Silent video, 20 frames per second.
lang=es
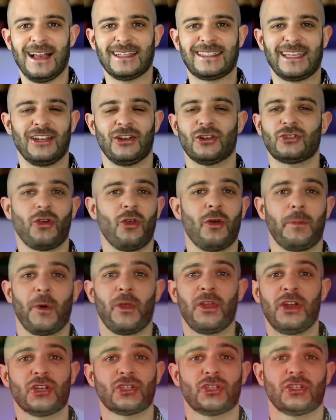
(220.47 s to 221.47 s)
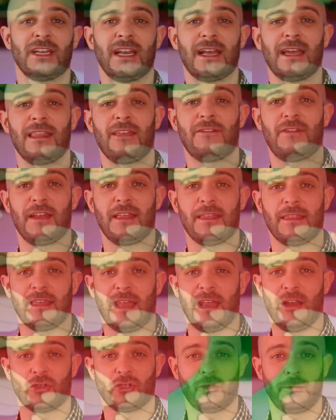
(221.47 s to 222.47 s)
El Señor Todopoderoso tenía que
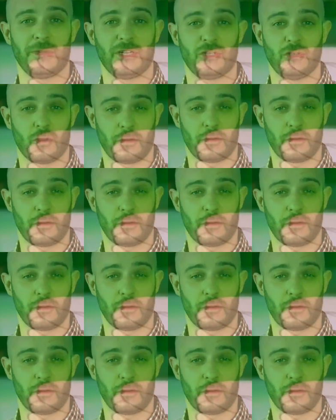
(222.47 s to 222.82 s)
diferenciar a los hombres